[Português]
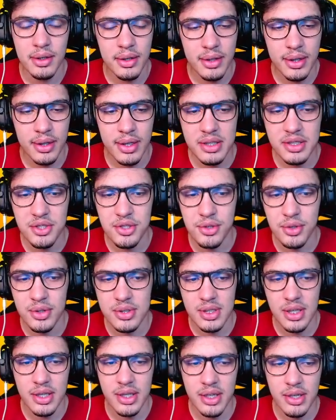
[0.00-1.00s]
Olha esse
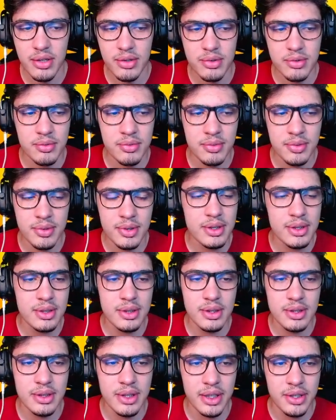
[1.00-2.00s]
Josa aí, eu, eu
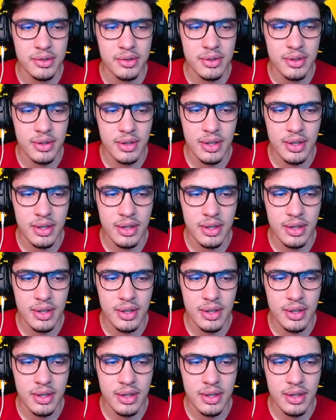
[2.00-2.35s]
não entendo.